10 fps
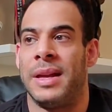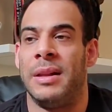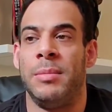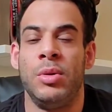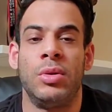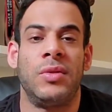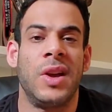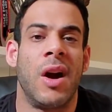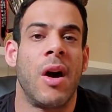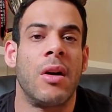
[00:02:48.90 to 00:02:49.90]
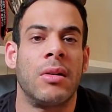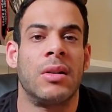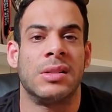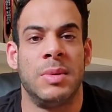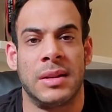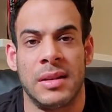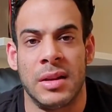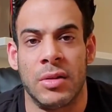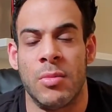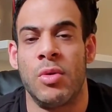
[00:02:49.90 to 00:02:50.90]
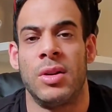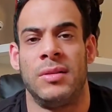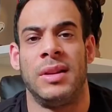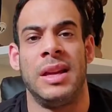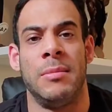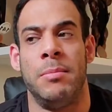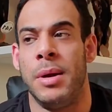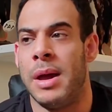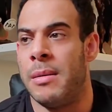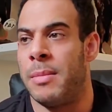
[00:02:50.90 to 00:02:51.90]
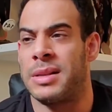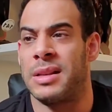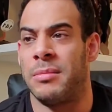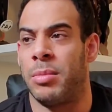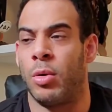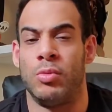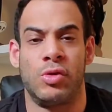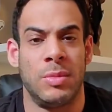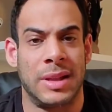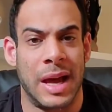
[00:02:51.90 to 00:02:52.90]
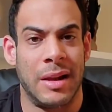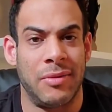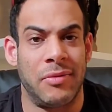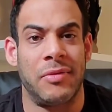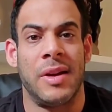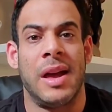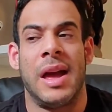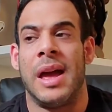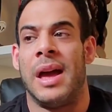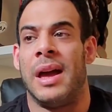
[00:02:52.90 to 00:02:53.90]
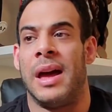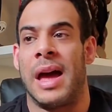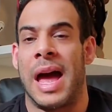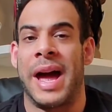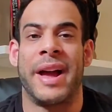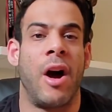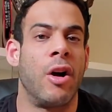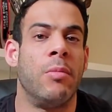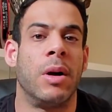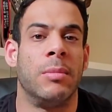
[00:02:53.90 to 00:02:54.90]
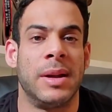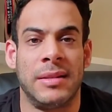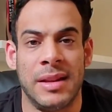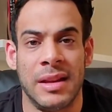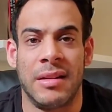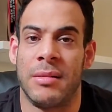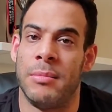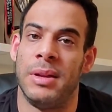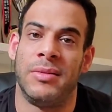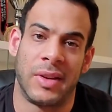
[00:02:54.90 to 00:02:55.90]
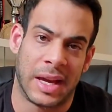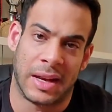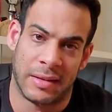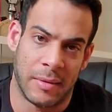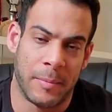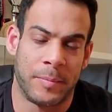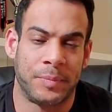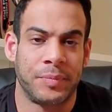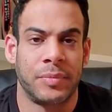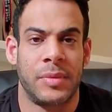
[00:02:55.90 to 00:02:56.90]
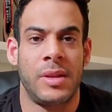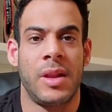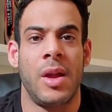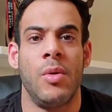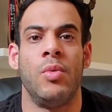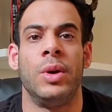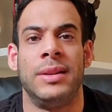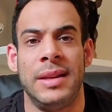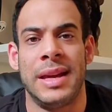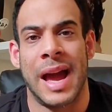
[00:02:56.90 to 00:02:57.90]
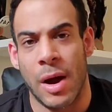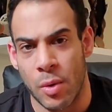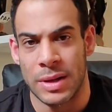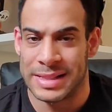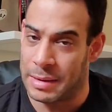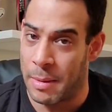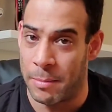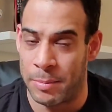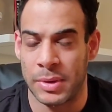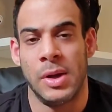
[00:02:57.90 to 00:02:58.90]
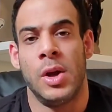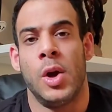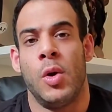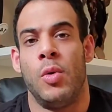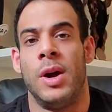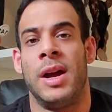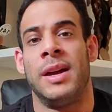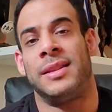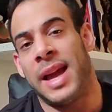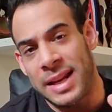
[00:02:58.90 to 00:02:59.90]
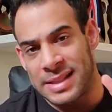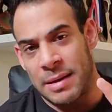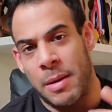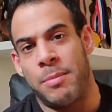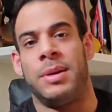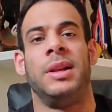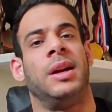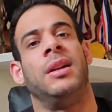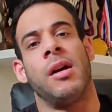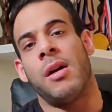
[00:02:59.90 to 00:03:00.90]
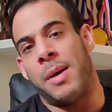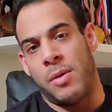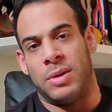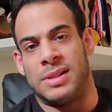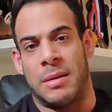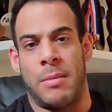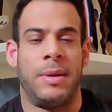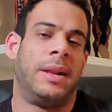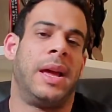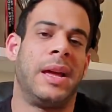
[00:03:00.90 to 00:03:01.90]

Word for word: البيوت فيها ارخص بكتير وممكن تجيب مثلا ب 500 الف آه، حاجه اكبر بكتير من في كندا ودي اول سبب وتاني سبب ليه علاقه باول سبب اللي